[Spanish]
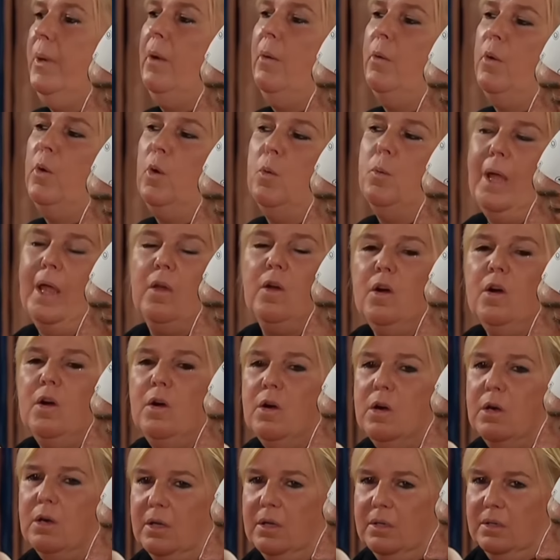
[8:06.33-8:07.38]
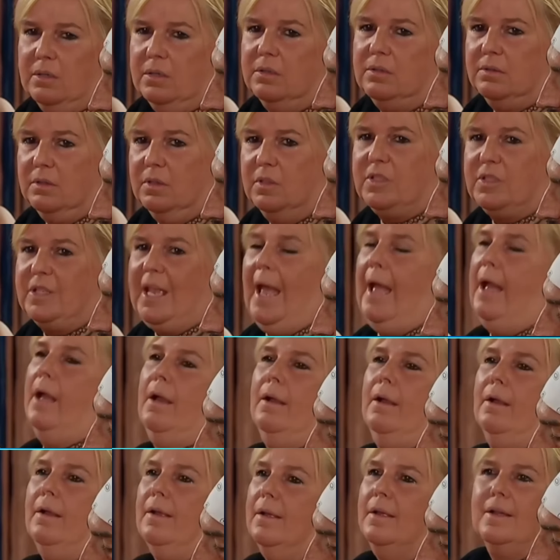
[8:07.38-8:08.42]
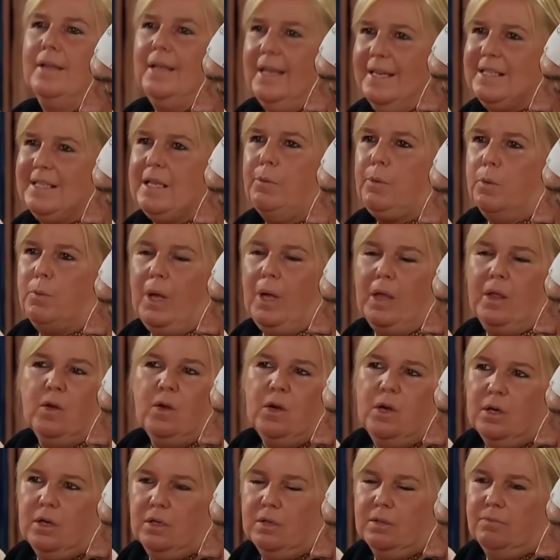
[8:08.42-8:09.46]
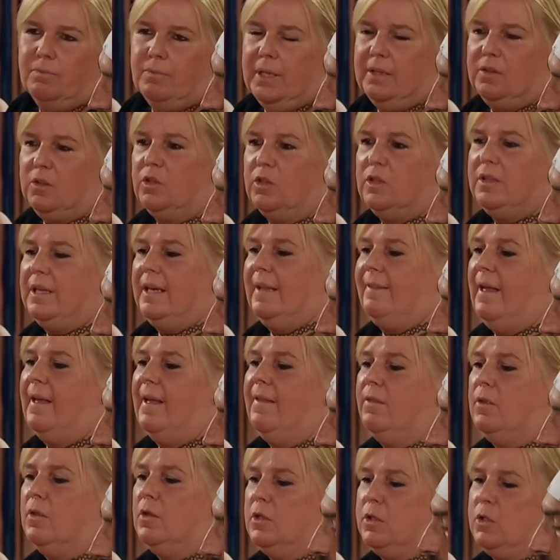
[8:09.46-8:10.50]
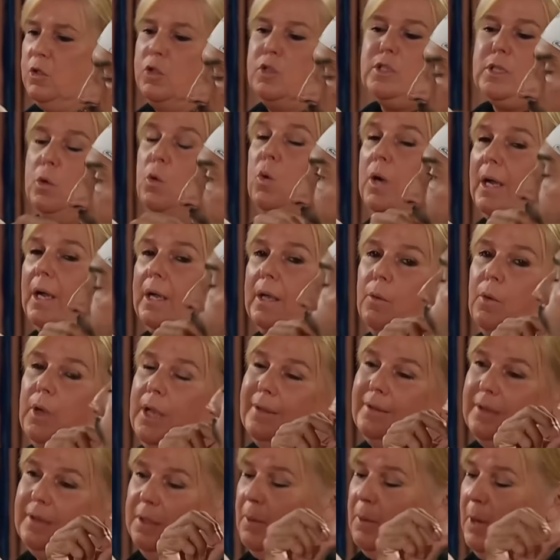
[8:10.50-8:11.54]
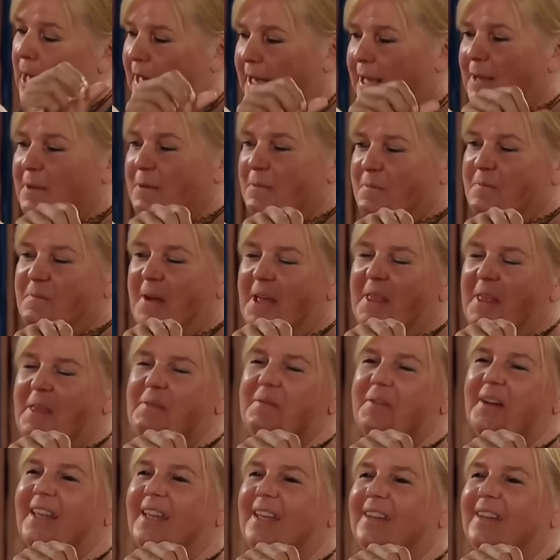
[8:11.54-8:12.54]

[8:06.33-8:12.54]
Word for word: abrumador. O sea, es abrumador. Estoy tratando, estoy segura que voy a activar y más después de